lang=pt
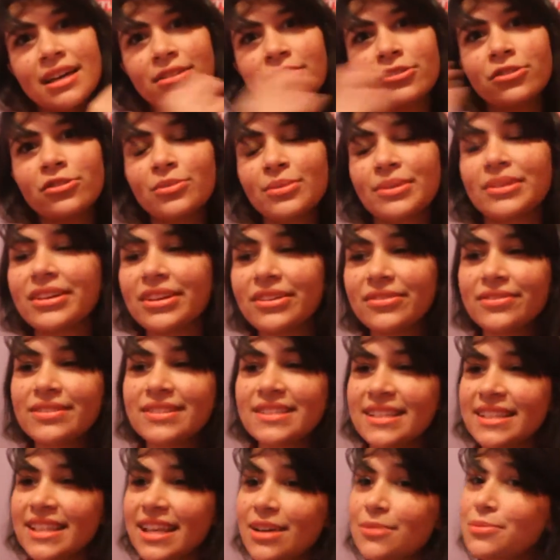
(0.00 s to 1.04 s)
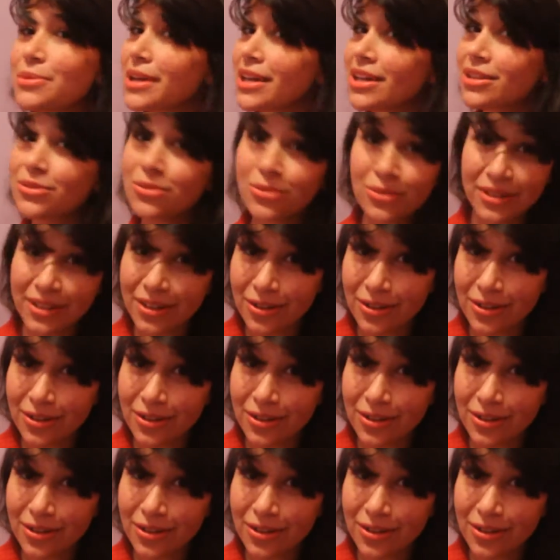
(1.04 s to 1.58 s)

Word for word: no número que você tá, porque é tudo